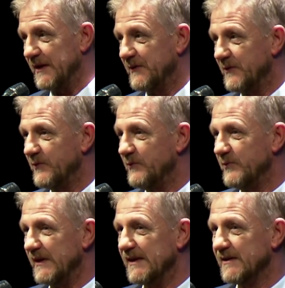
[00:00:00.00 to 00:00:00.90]
wenn
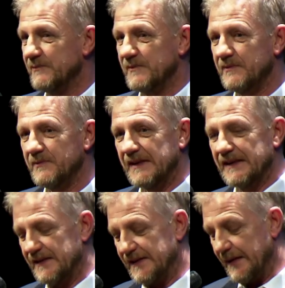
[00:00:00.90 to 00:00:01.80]
viele
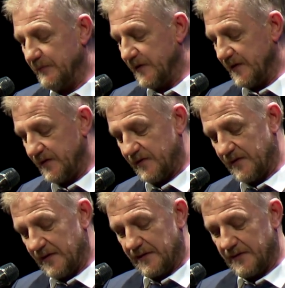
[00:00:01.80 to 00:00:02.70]
ihre Skepsis, äh,
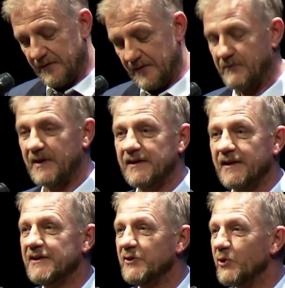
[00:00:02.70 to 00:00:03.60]
wenn da
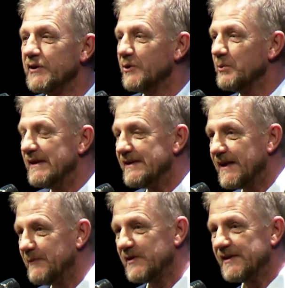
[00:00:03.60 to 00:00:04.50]
die Neugier über die
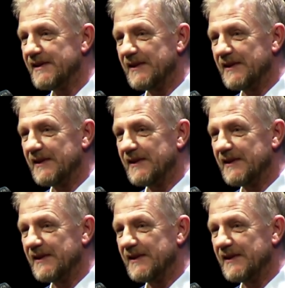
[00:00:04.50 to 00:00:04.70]
Skepsis